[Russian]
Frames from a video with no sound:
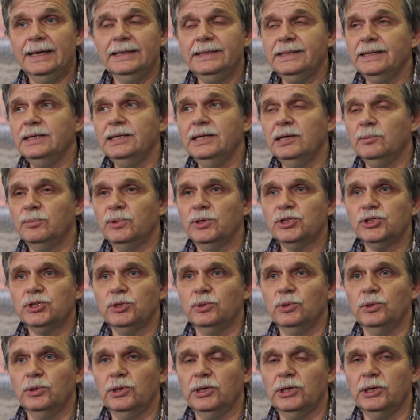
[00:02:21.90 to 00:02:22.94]
это не
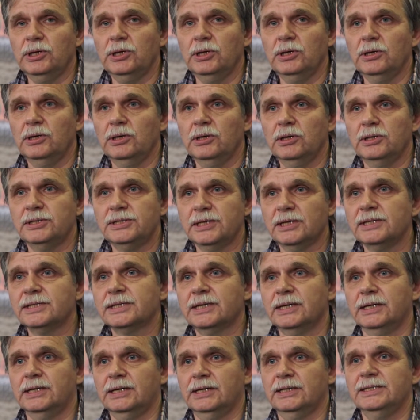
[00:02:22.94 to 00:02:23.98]
обошло и
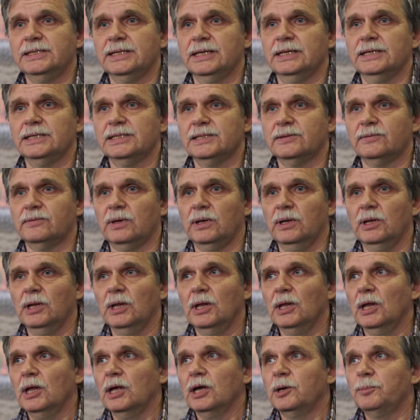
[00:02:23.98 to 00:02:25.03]
сельское хозяйство.
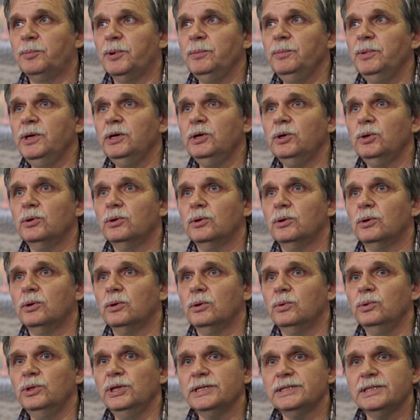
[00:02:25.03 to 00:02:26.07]
К примеру,
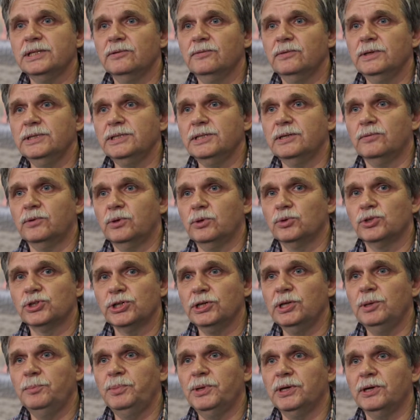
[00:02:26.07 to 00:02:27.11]
у нас на выставке уже
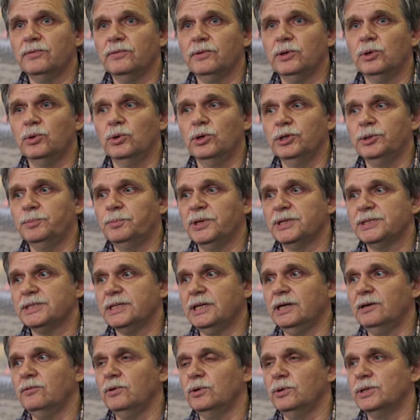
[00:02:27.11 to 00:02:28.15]
не первый год
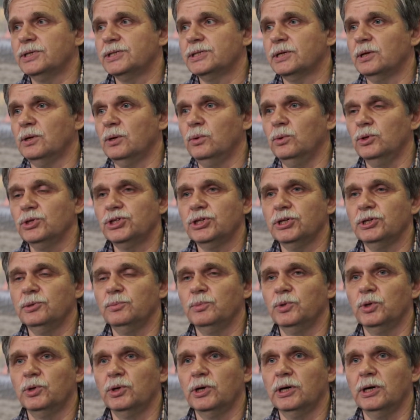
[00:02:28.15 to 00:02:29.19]
представляется очень
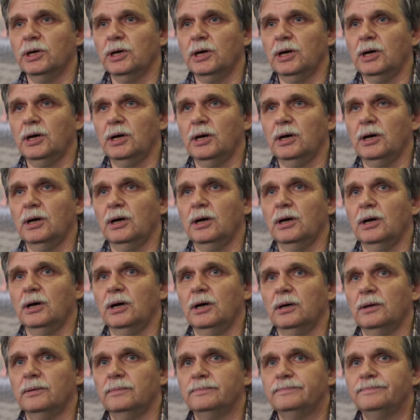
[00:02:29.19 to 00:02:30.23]
много
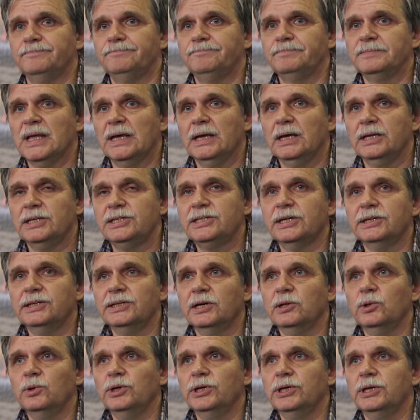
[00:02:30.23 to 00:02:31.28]
а,
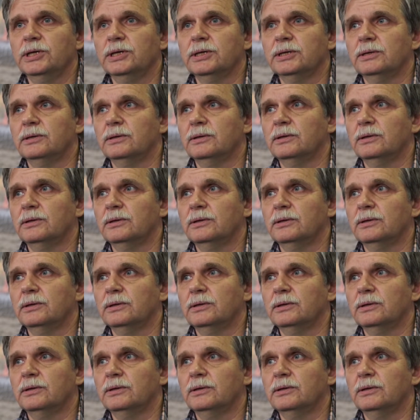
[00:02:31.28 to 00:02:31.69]
технологий